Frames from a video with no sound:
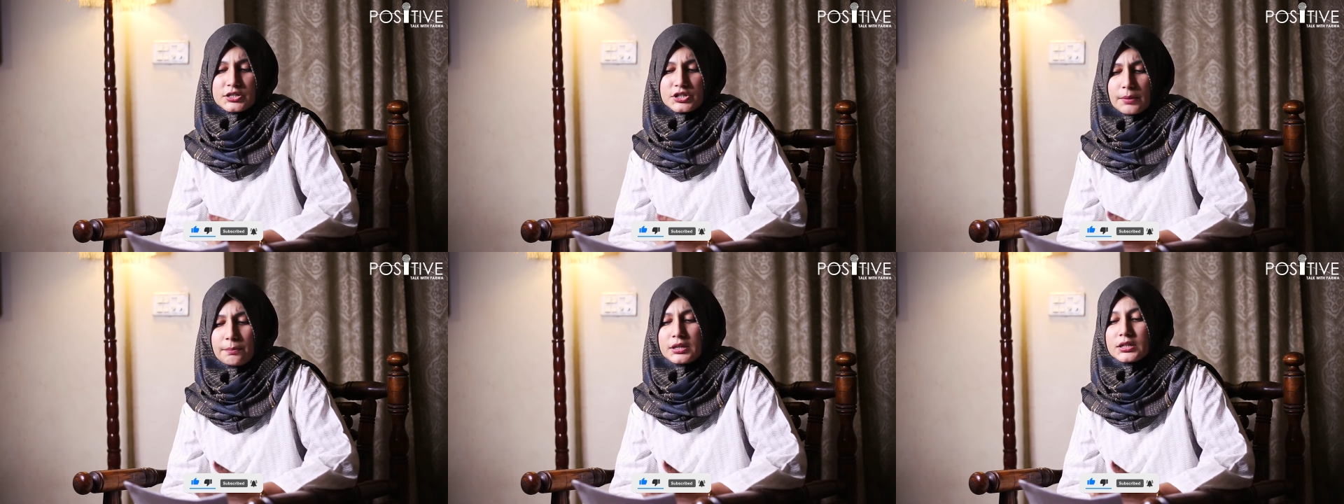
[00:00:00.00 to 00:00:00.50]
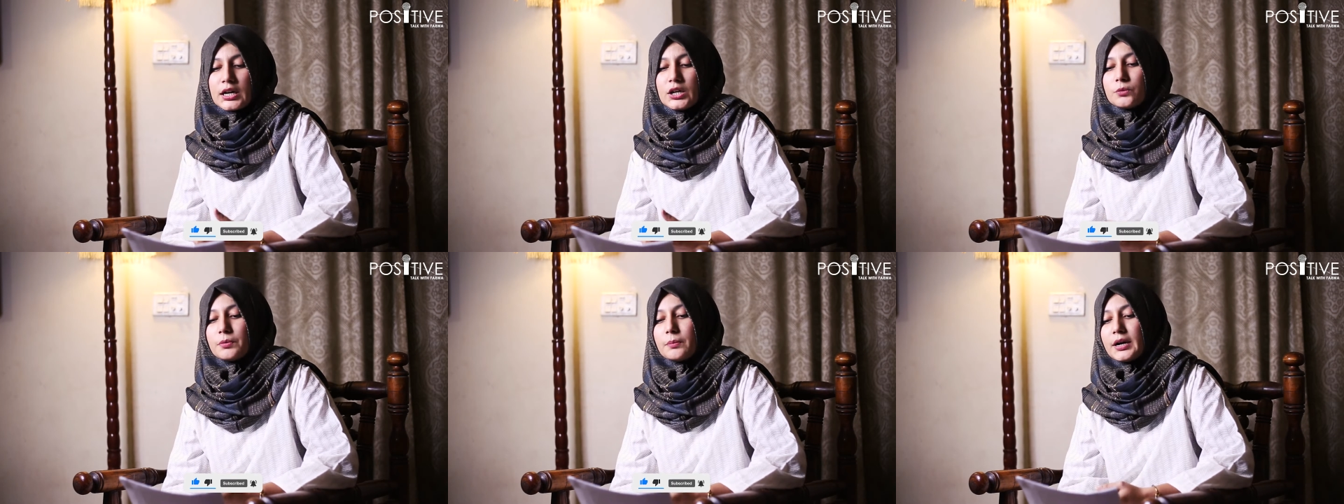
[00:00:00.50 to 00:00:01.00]
जब भी
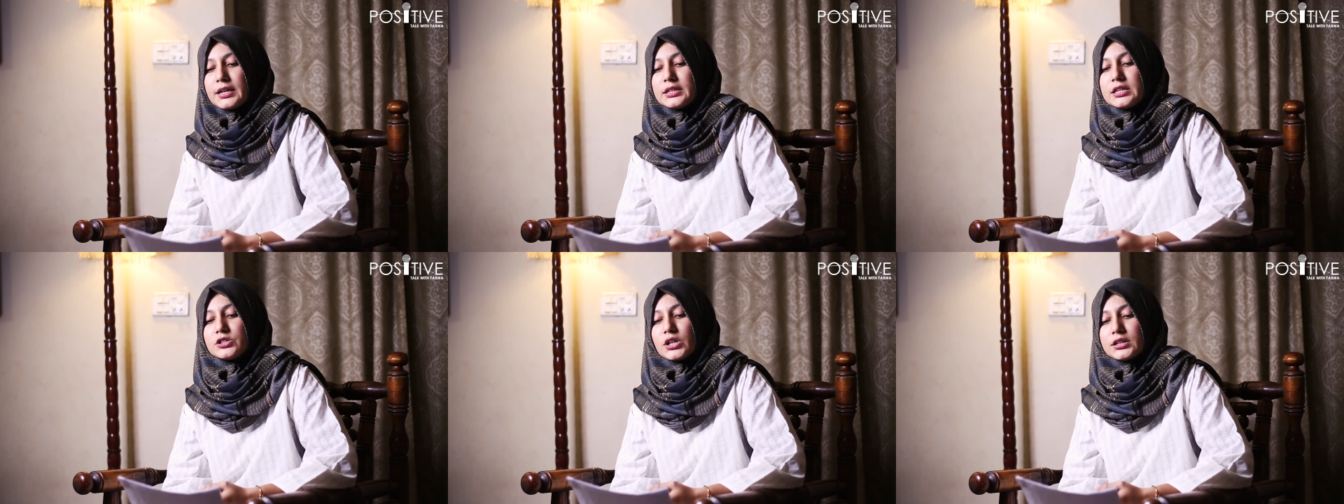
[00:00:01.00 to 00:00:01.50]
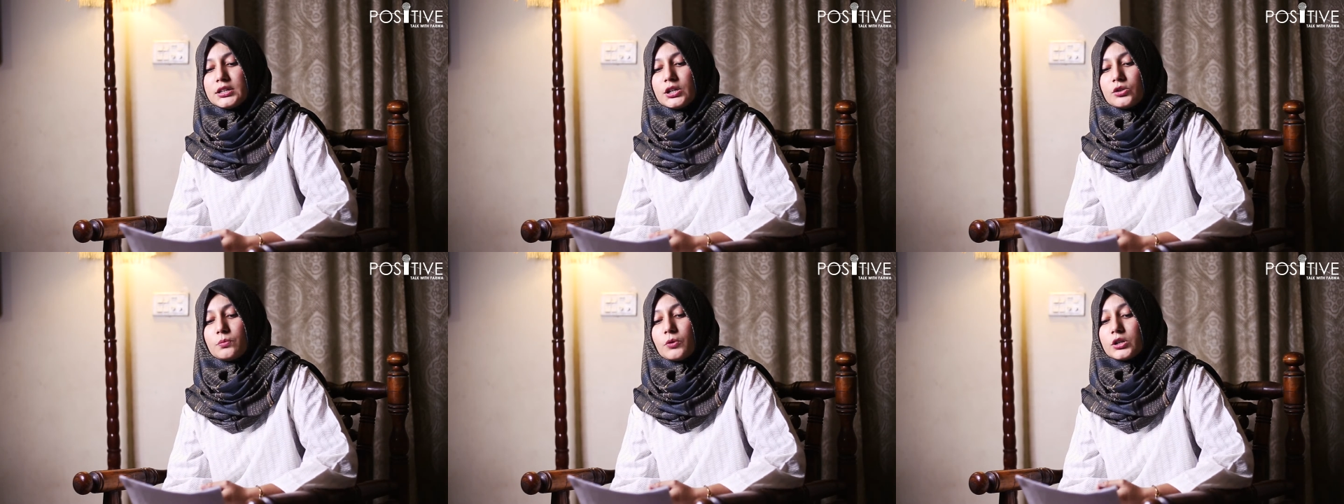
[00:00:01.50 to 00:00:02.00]
ताल्लुक़ पे बात की जाती है
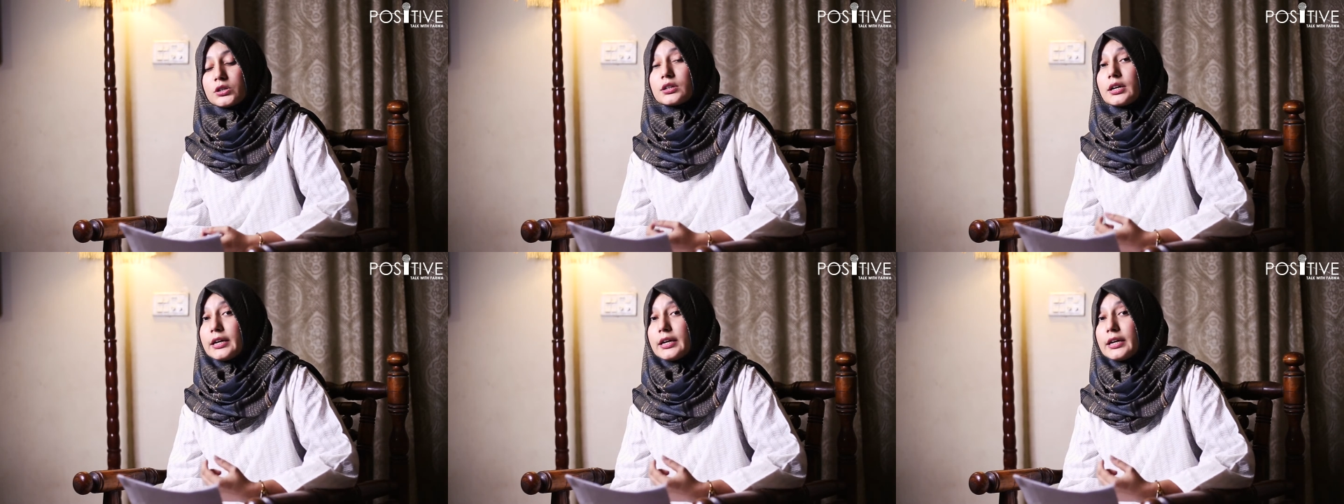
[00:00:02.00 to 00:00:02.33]
तो बहुत